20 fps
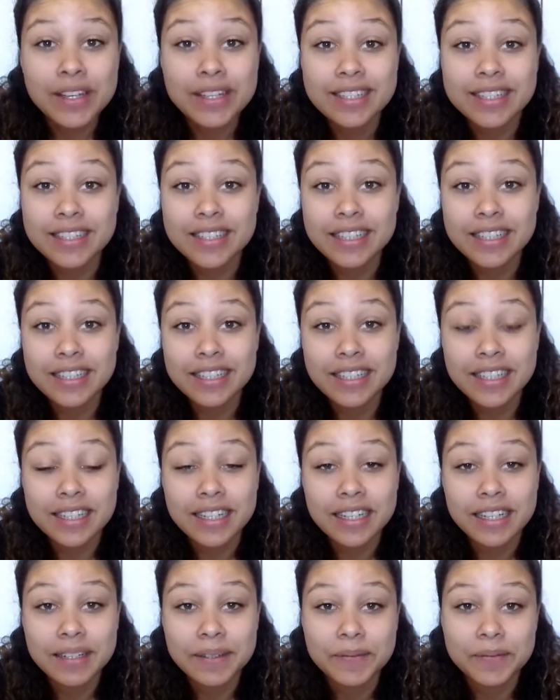
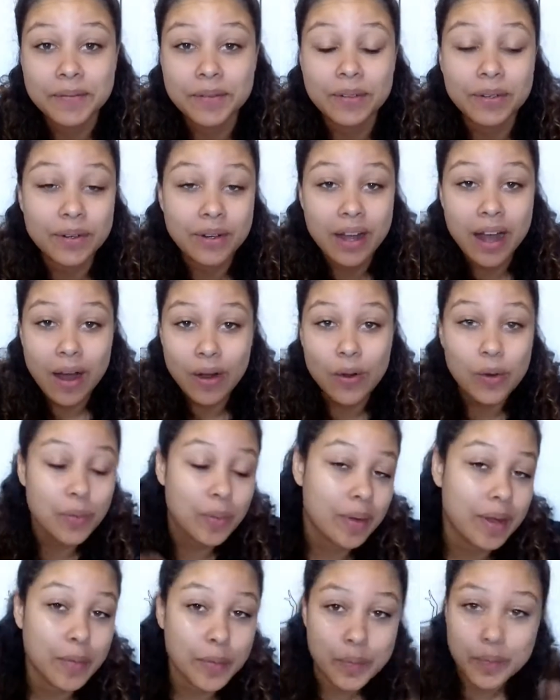se
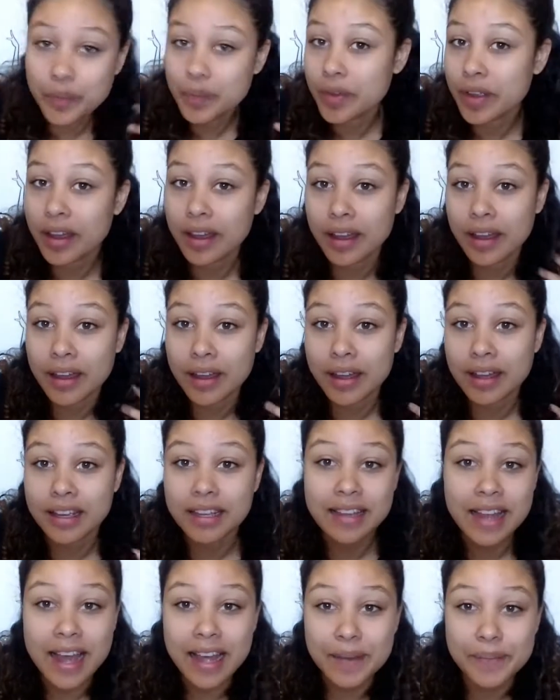alguma é,
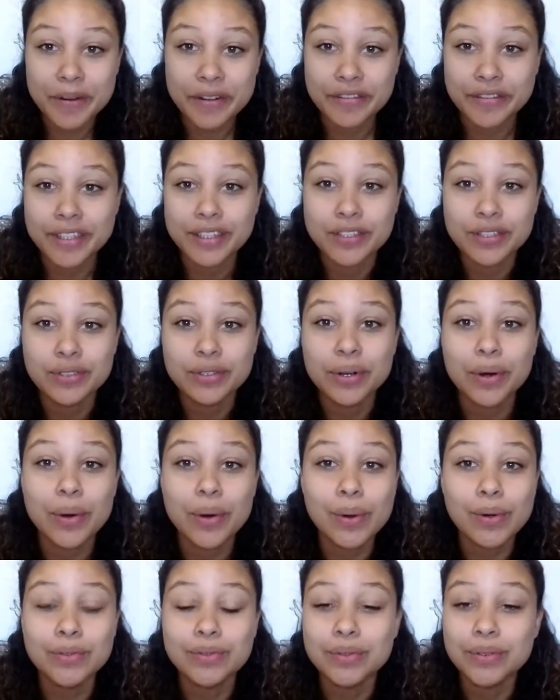ideia pra vídeo
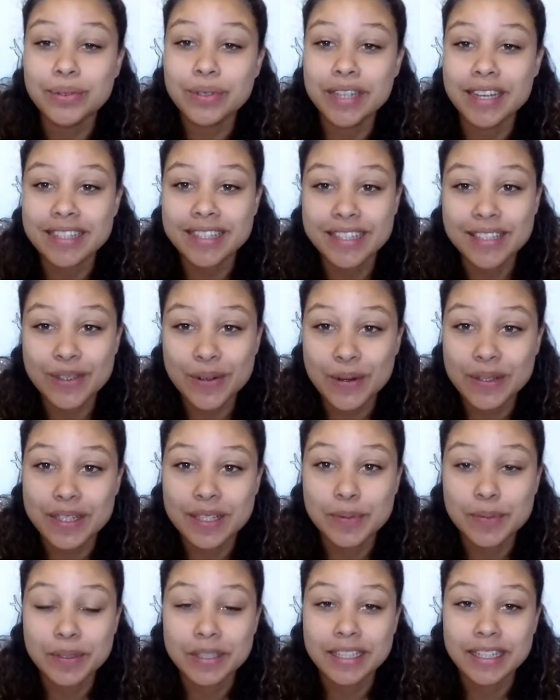novo e essas
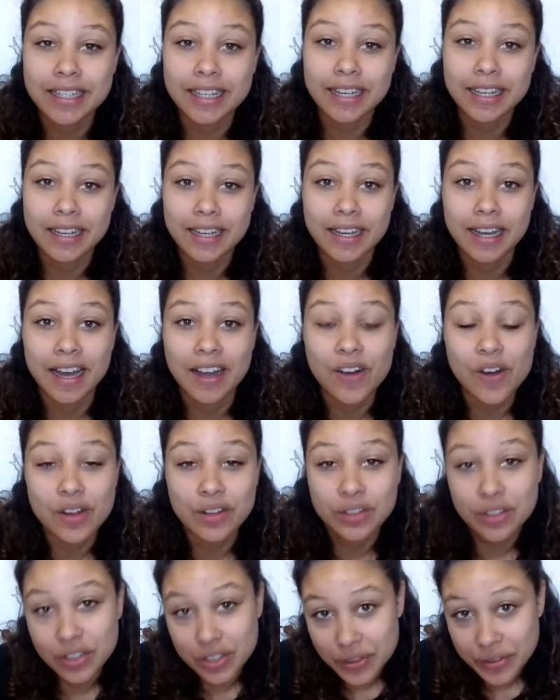coisas, porque agora
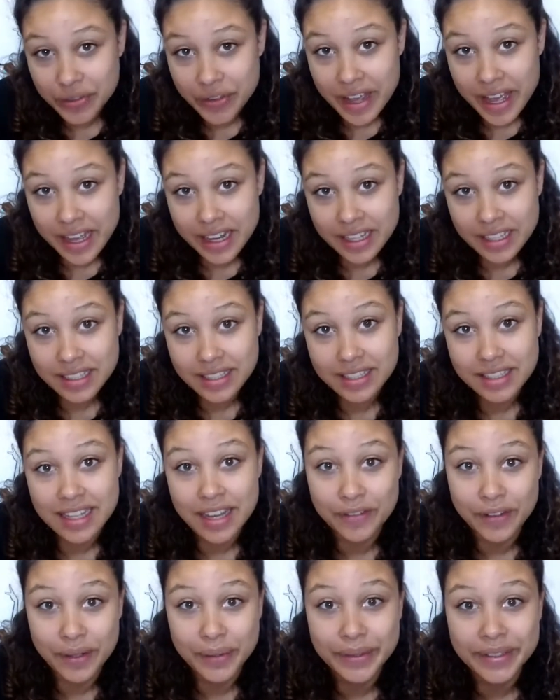eu tô de férias da
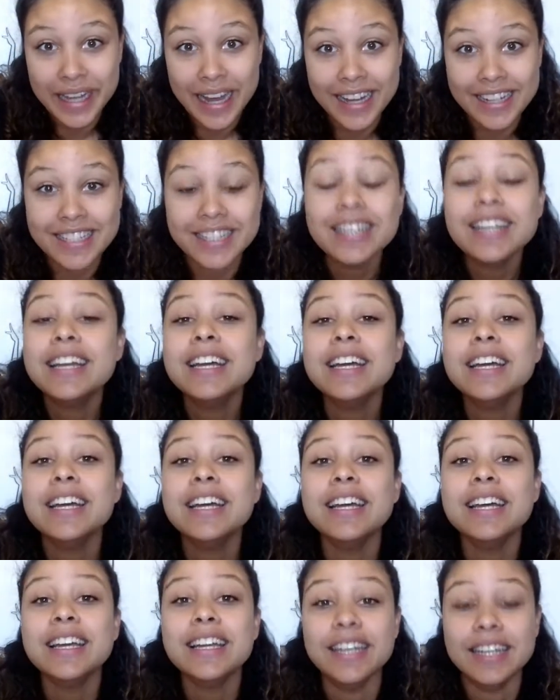faculdade,
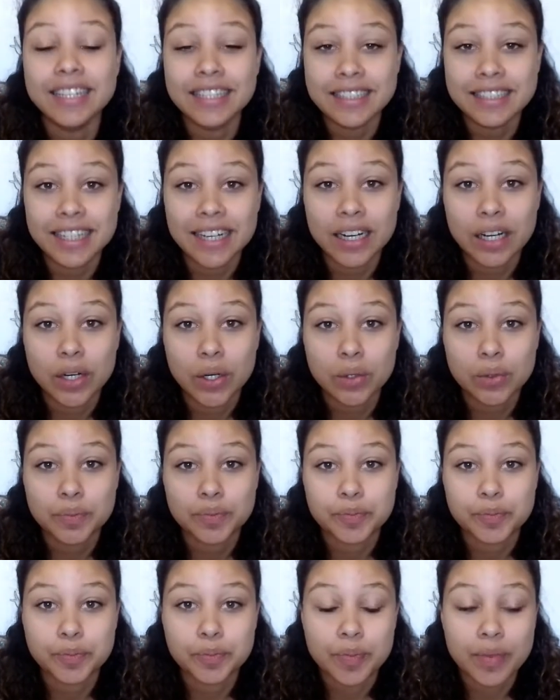
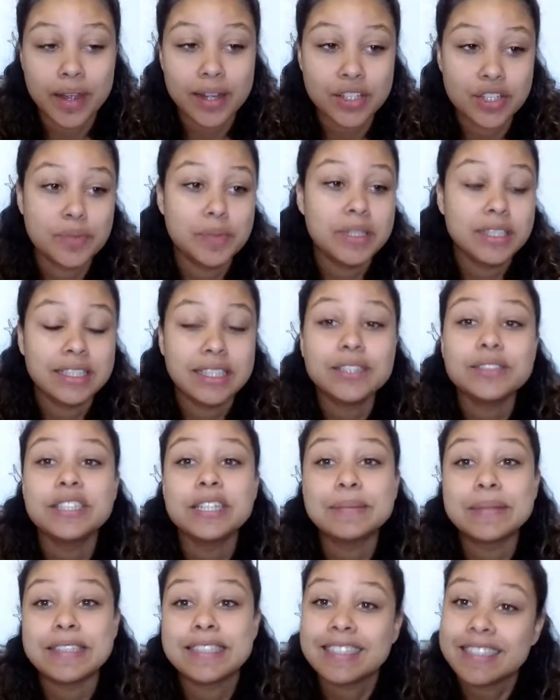então de manhã eu
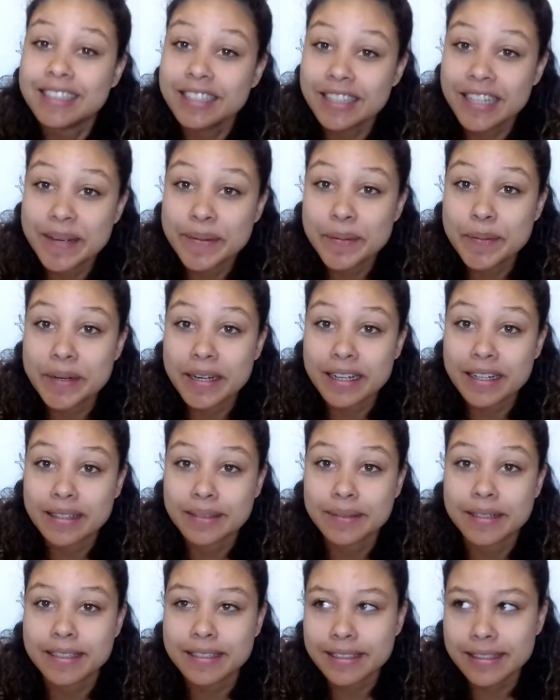tenho bastante tempo pra...
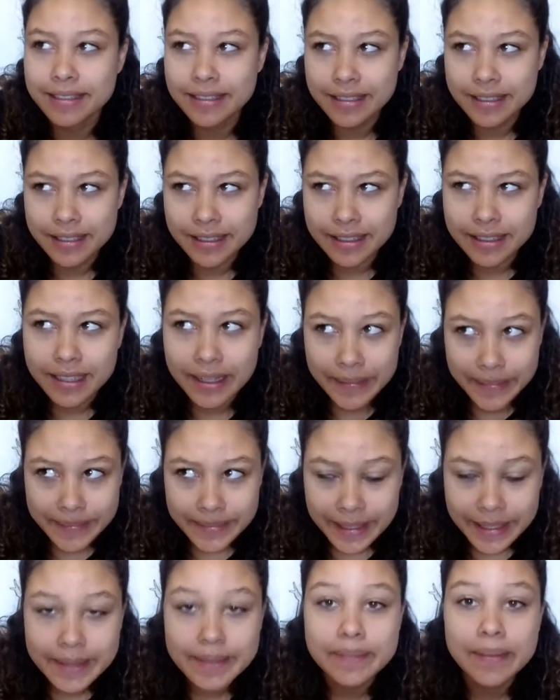Bastante não,
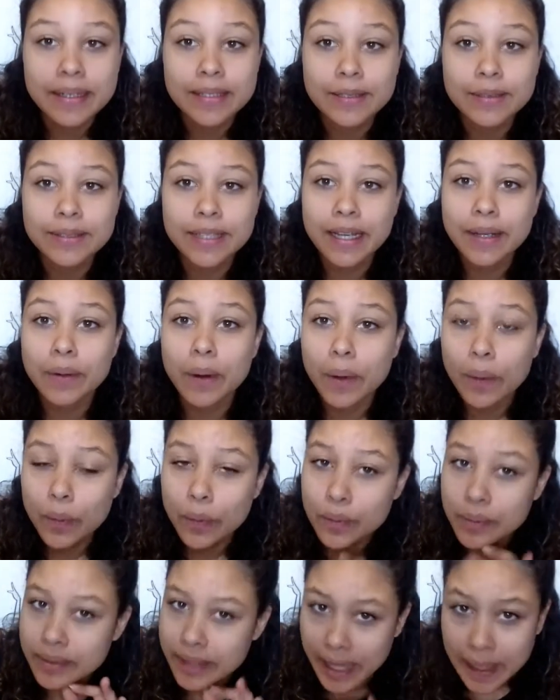né, mas eu tenho
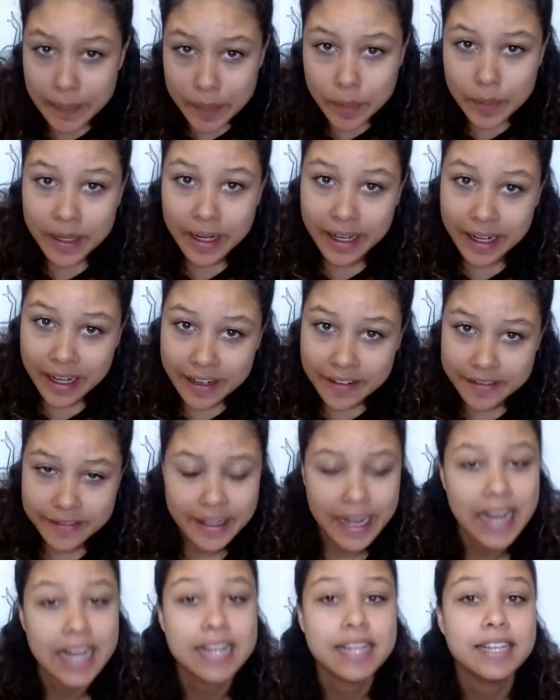algum tempo pra
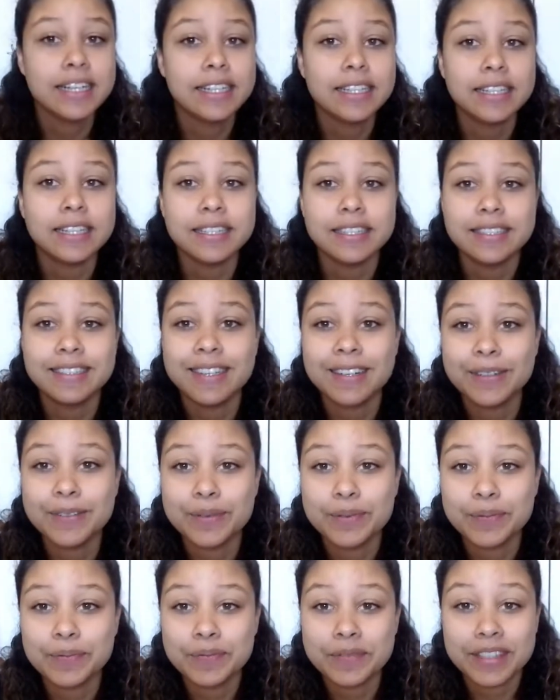gravar.
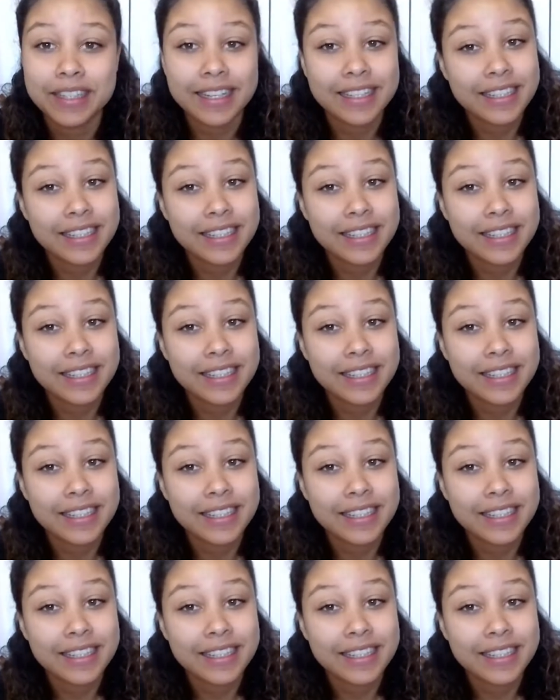Então,